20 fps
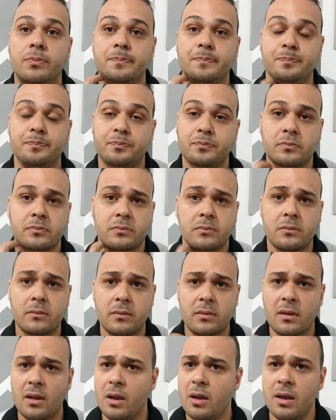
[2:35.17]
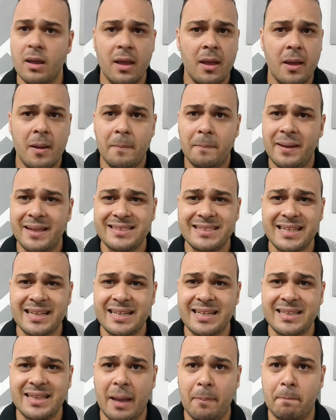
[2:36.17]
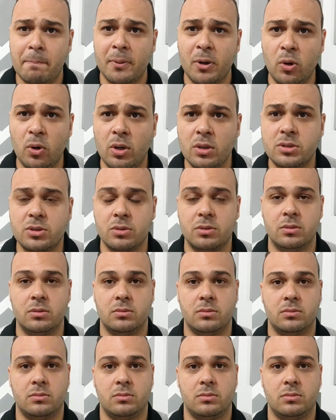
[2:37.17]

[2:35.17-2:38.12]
O passarinho tá pronto.